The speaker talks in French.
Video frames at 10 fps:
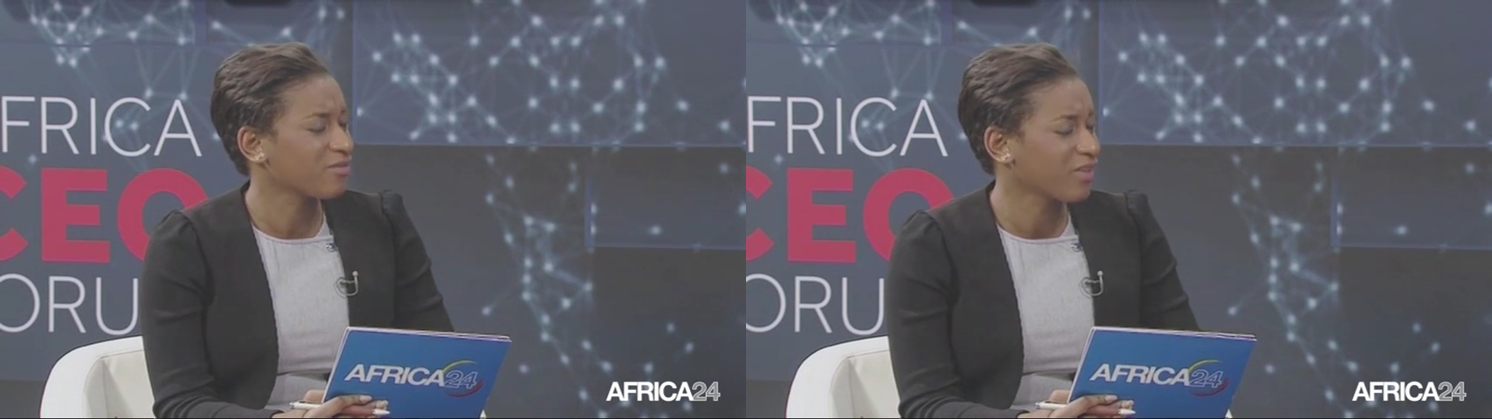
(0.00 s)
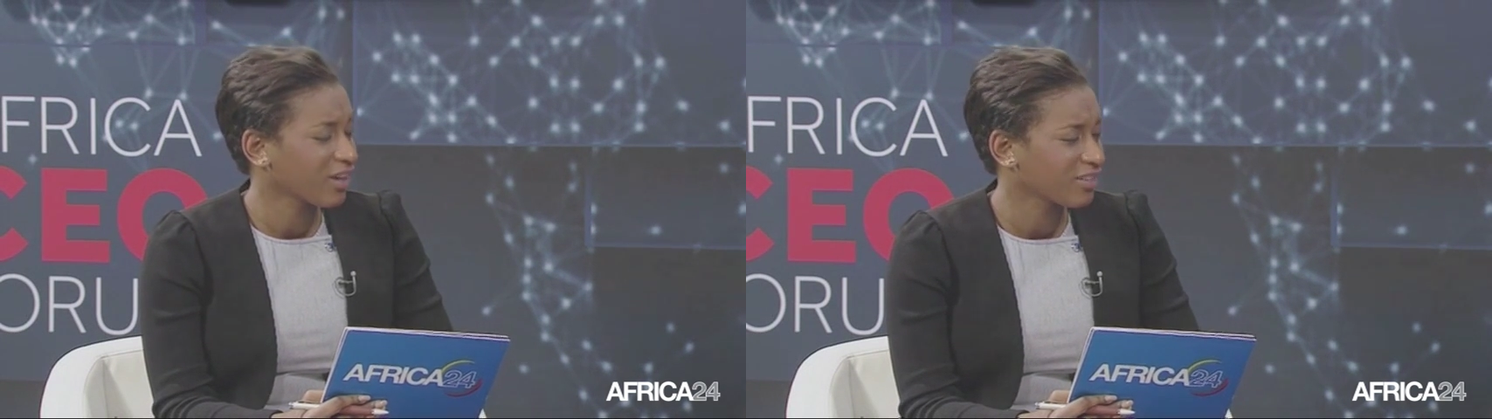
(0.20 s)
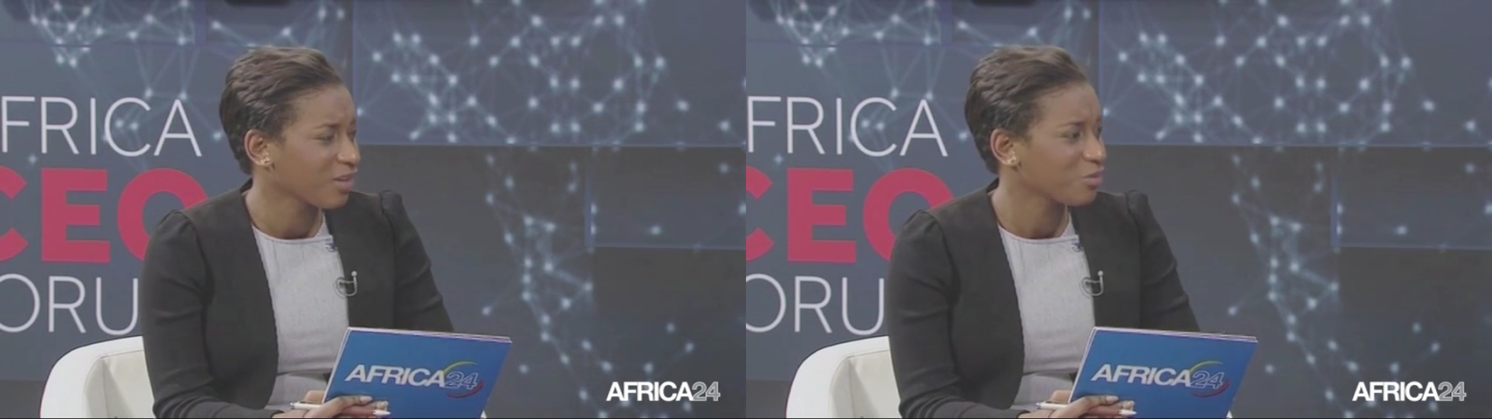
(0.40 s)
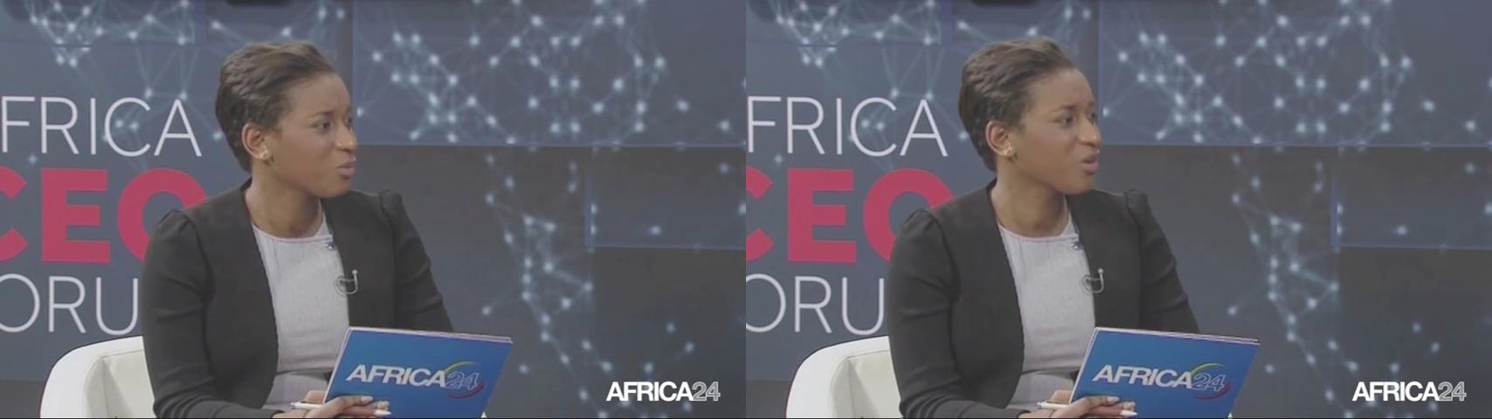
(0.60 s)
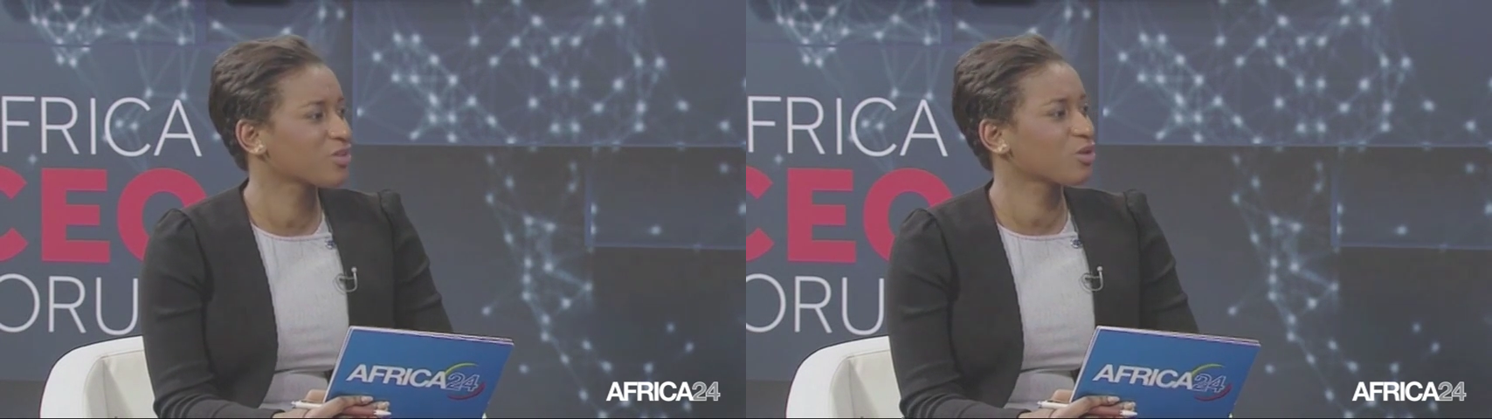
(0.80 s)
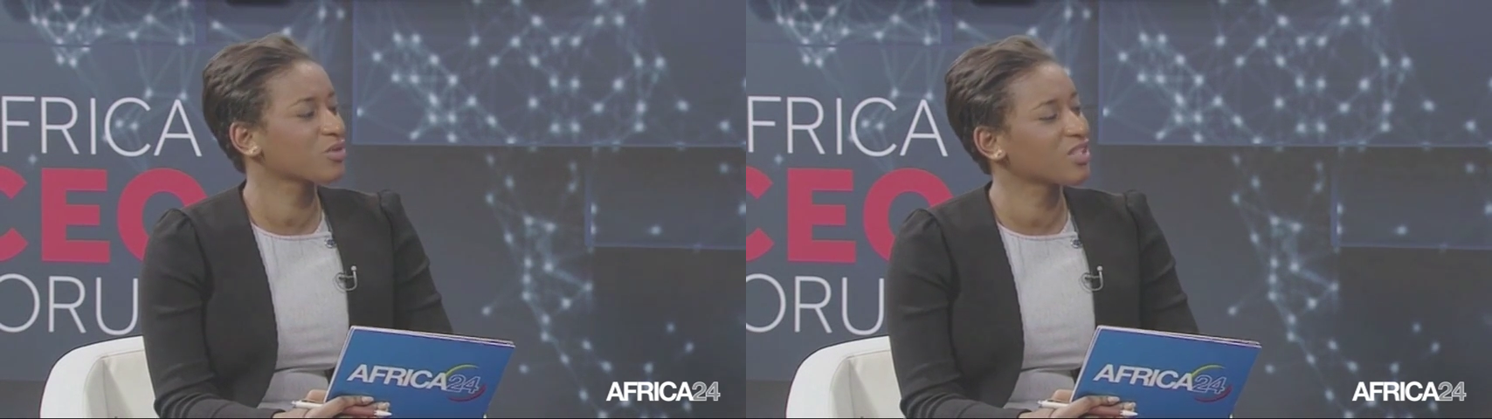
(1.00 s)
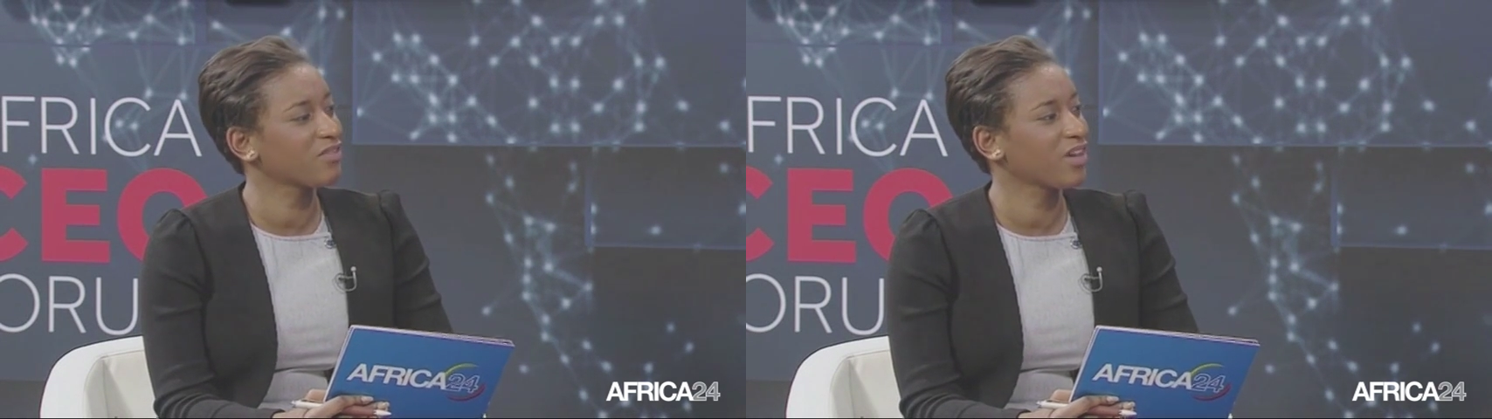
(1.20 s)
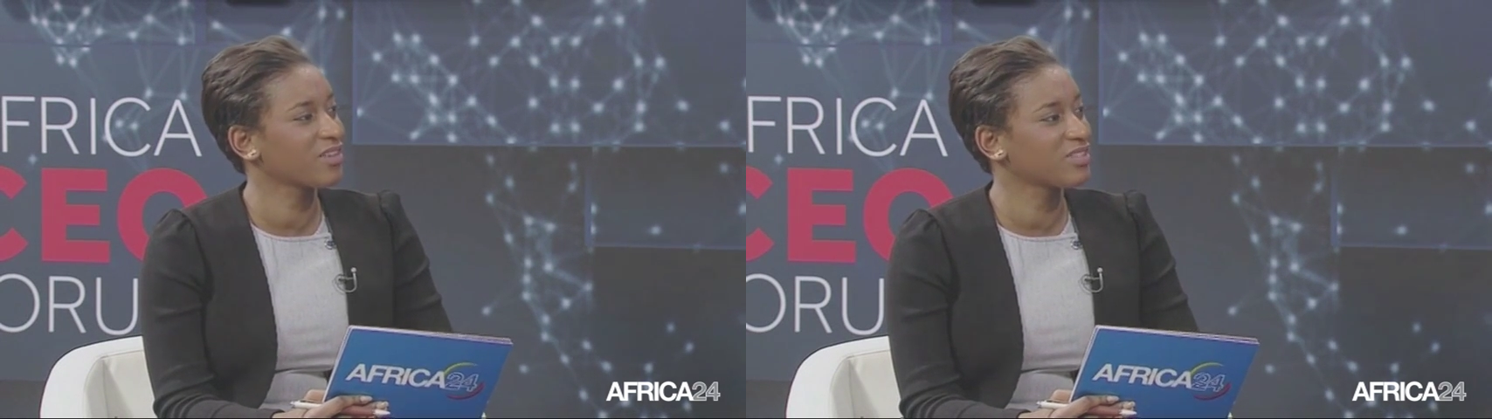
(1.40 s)
véritablement à ce que vous
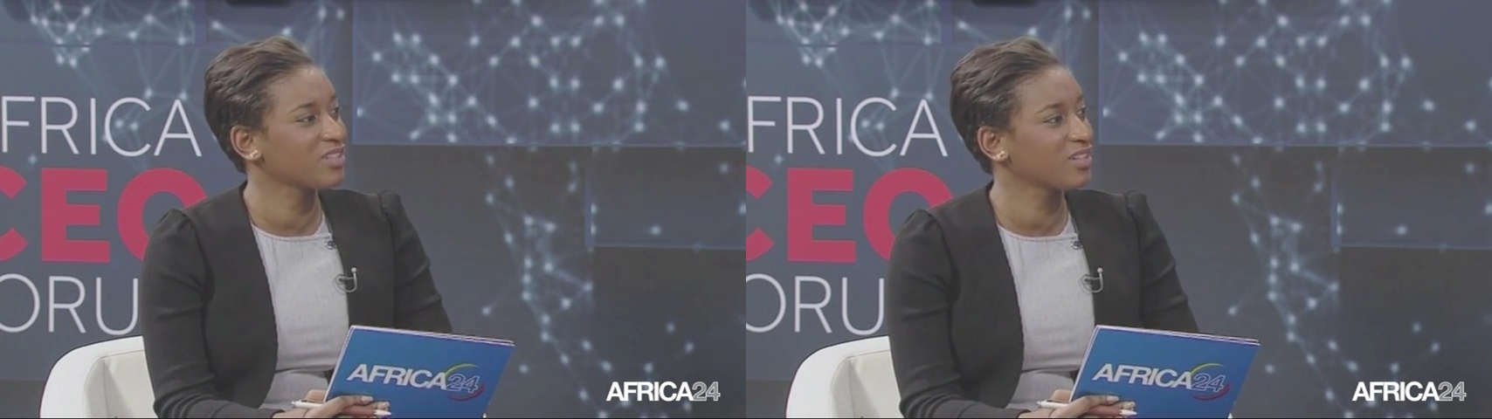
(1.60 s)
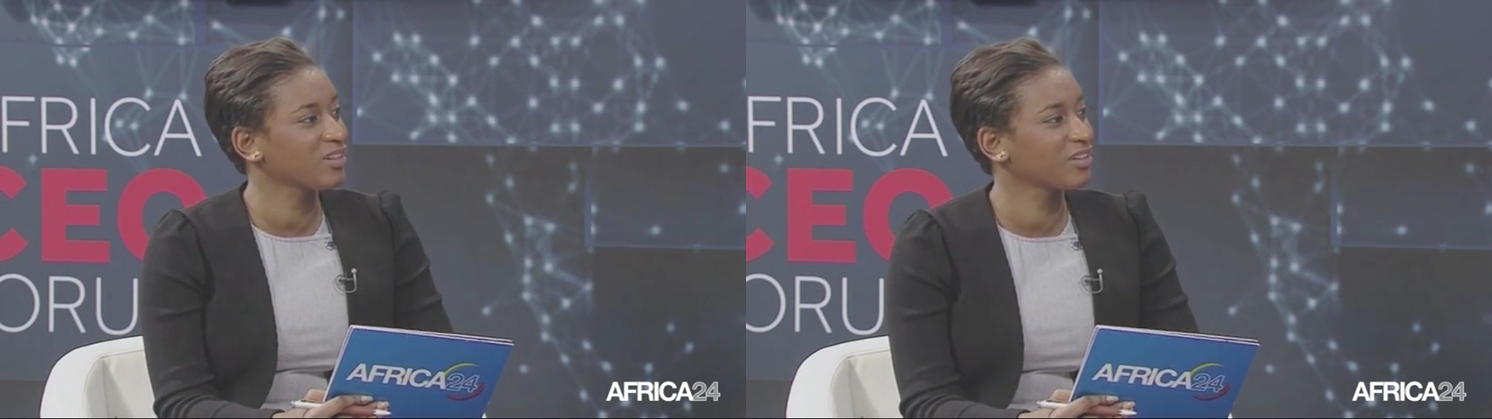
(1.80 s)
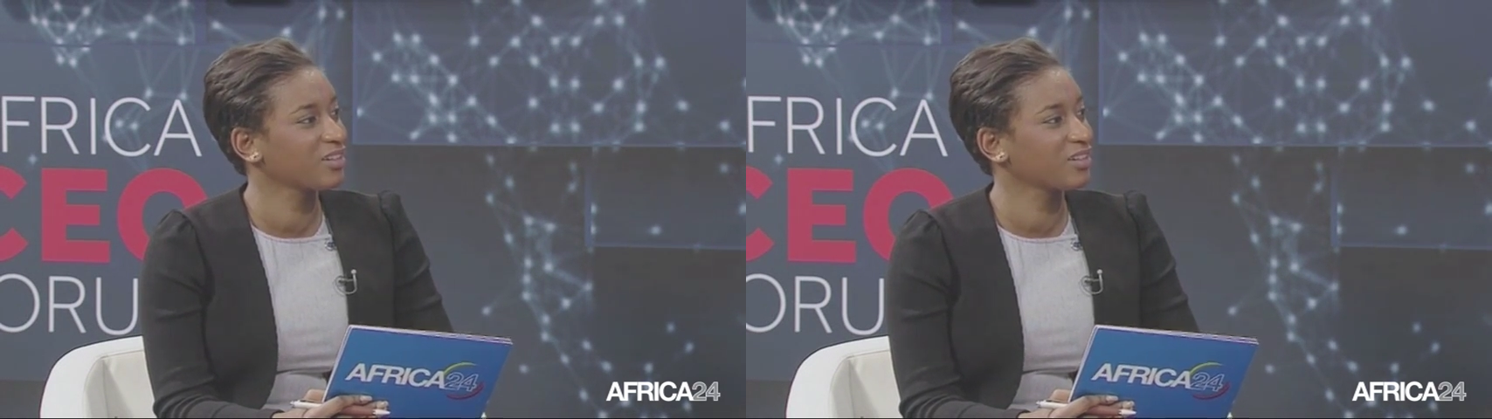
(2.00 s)
avez à dire